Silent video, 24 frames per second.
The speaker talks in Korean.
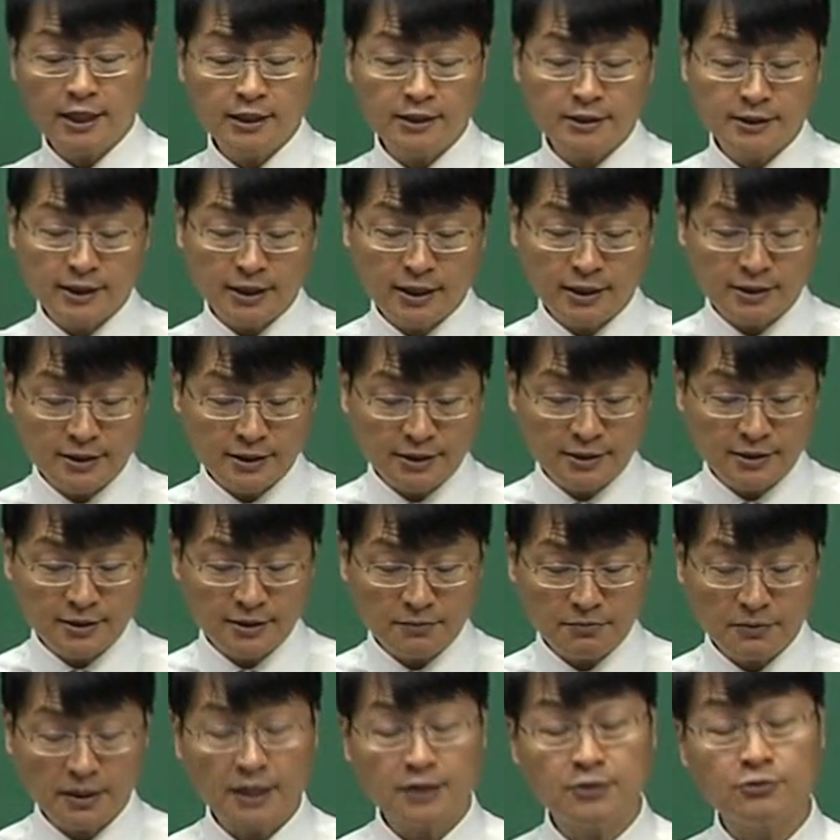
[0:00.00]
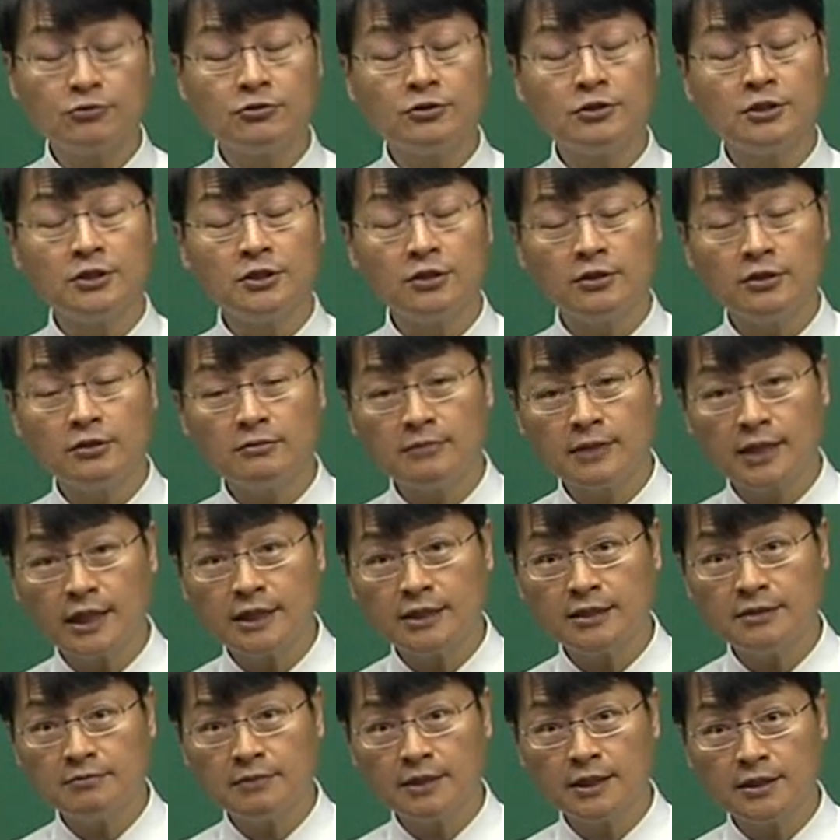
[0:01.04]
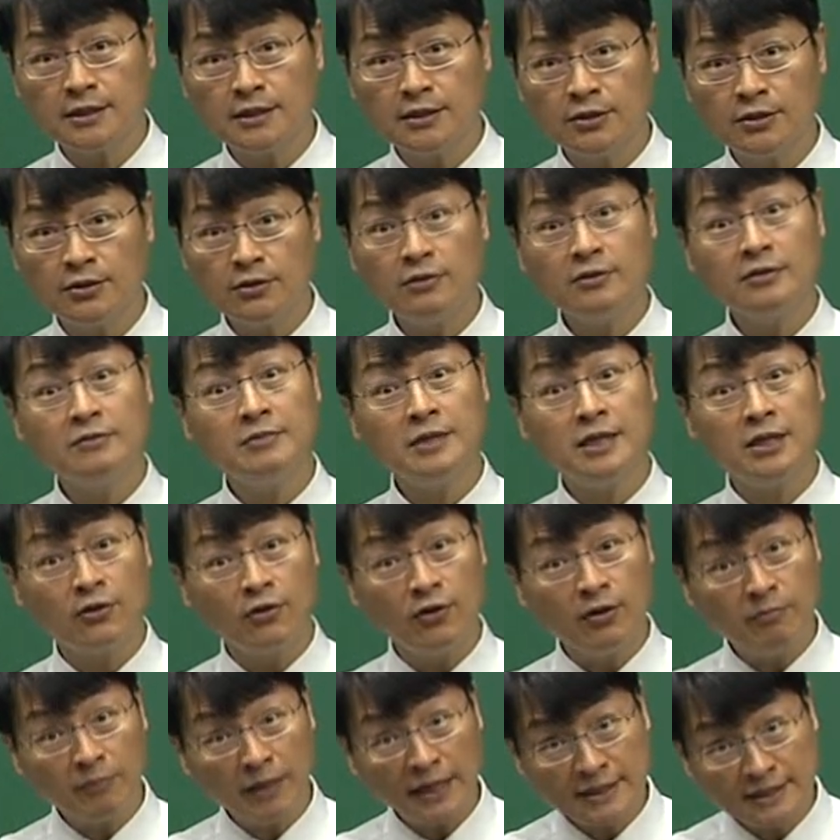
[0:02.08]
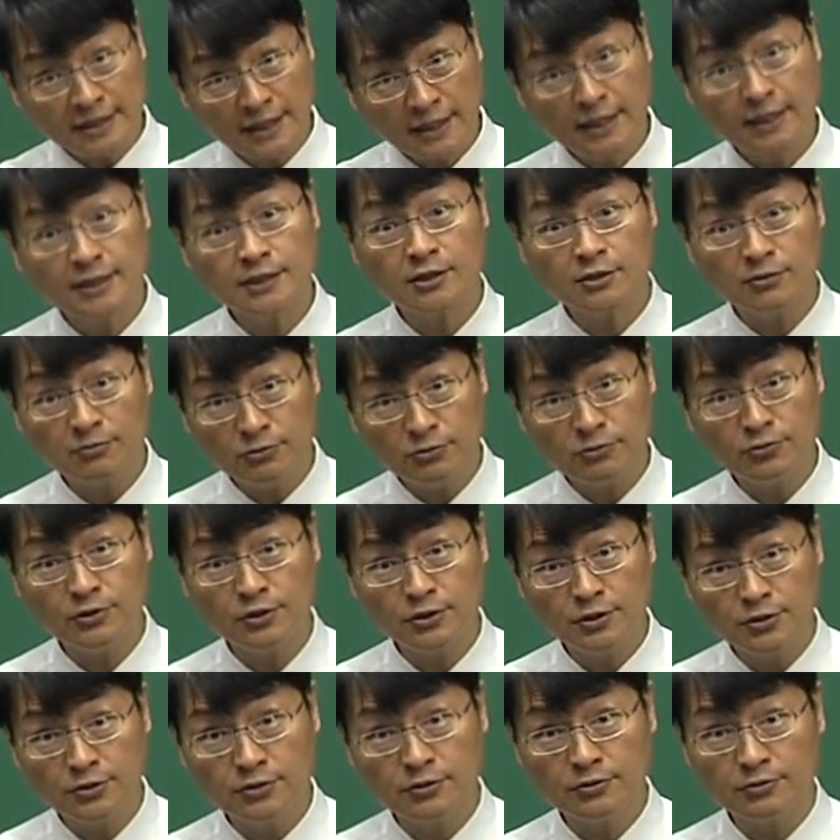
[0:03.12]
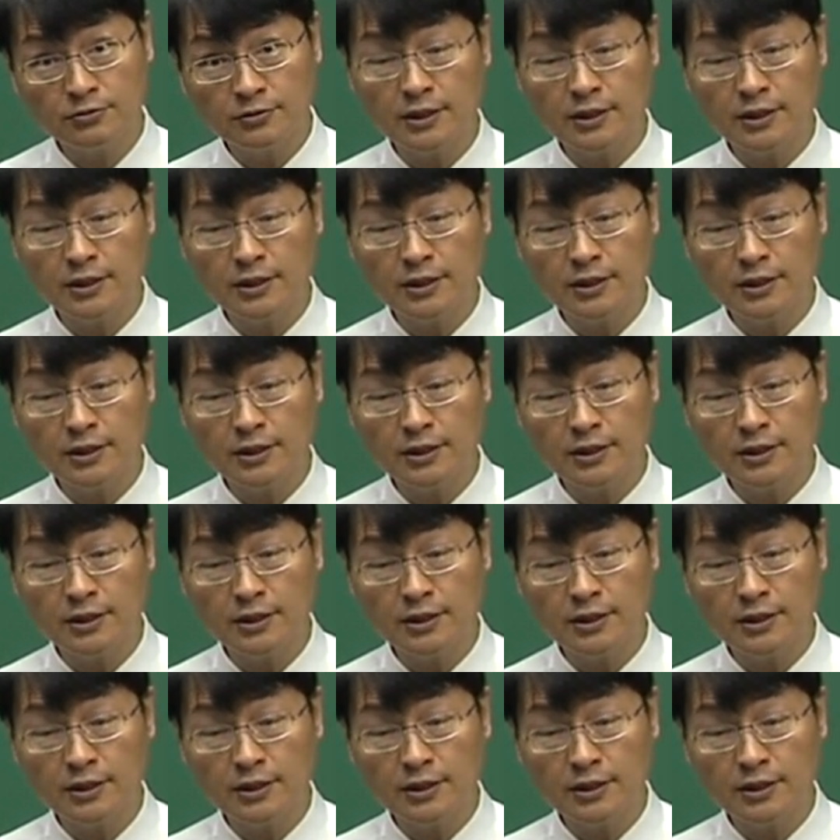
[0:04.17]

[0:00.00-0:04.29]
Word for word: 제가 직접 가지고 있는 현금은 아니지만 현금이나 거의 마찬가지라고 볼 수 있죠.